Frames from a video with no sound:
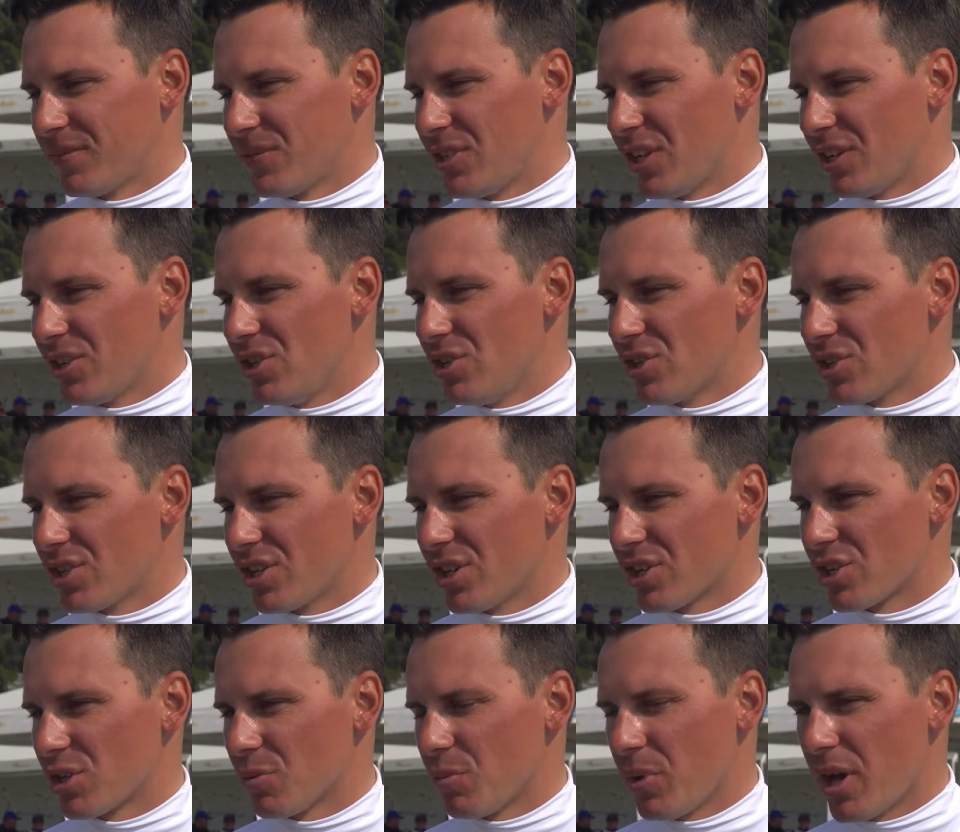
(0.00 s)

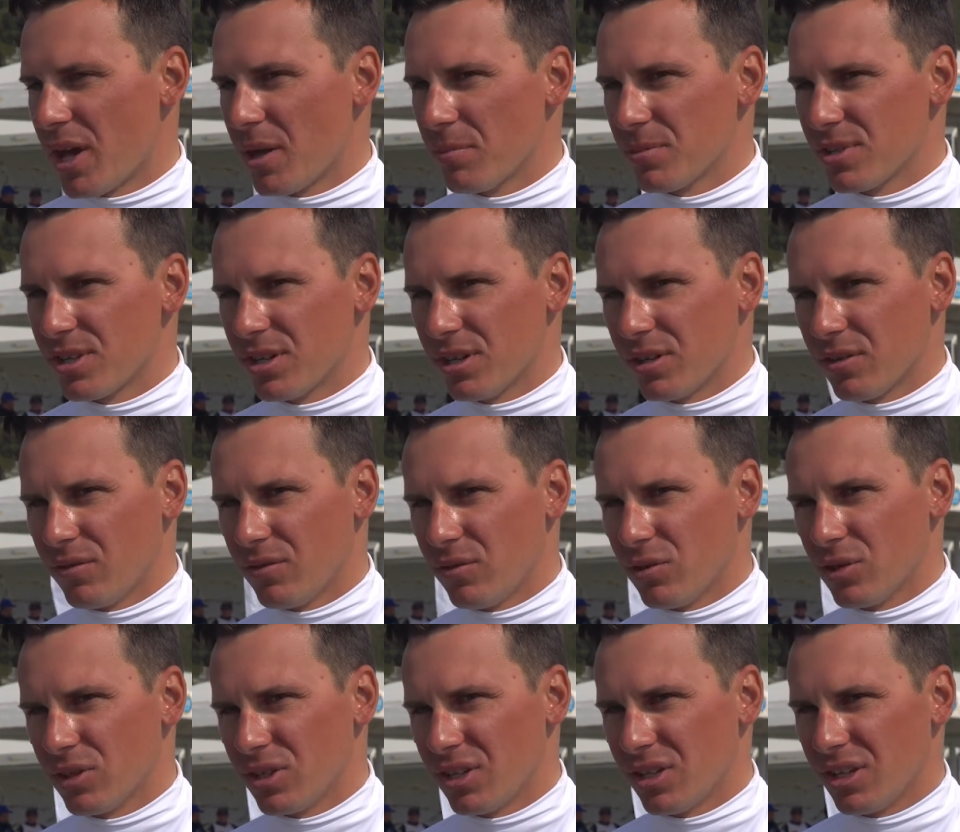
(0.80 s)
технически ошибаемся,
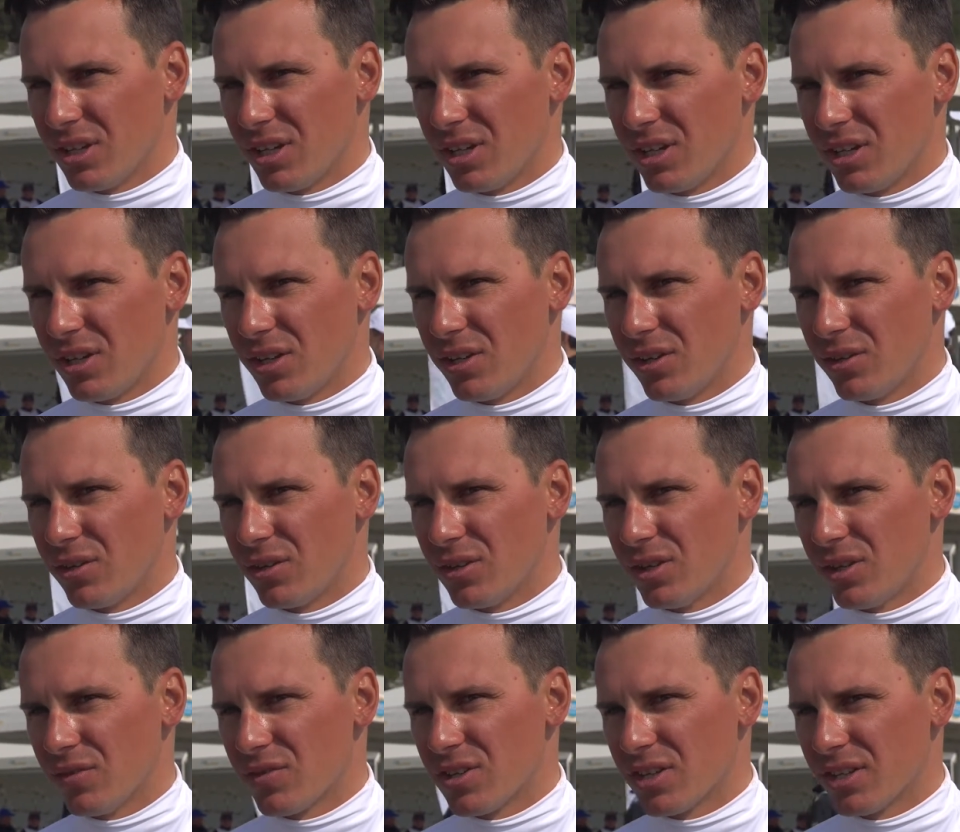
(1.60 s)
вот,
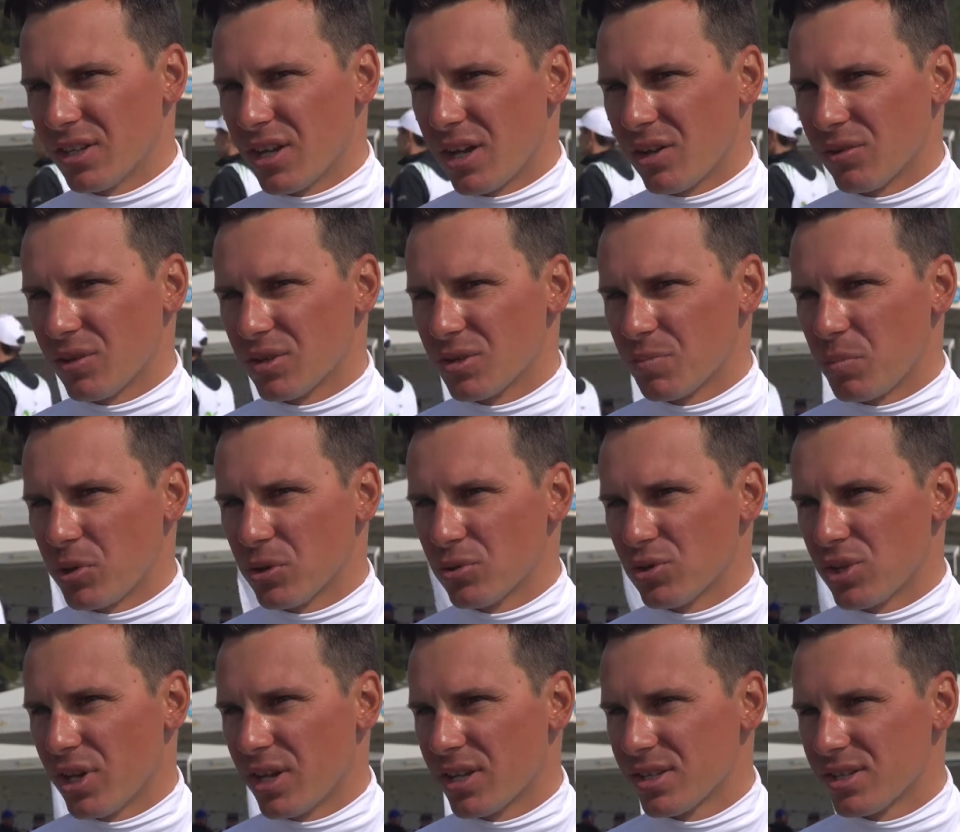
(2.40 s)
и не всегда у нас
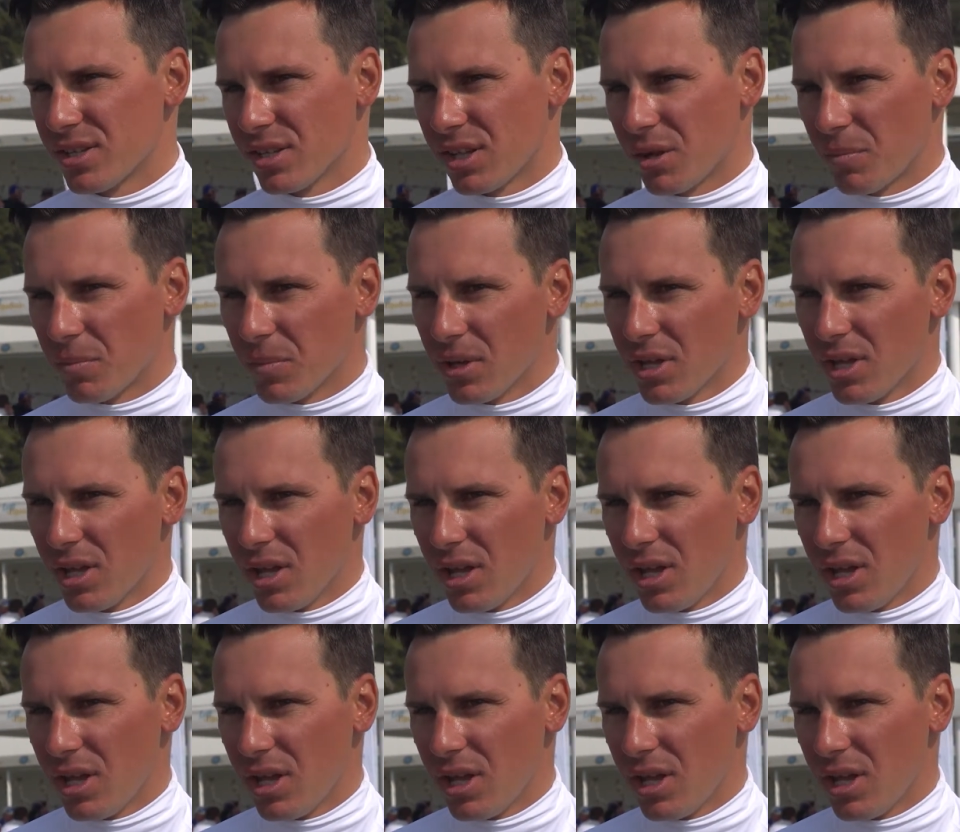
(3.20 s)
получается там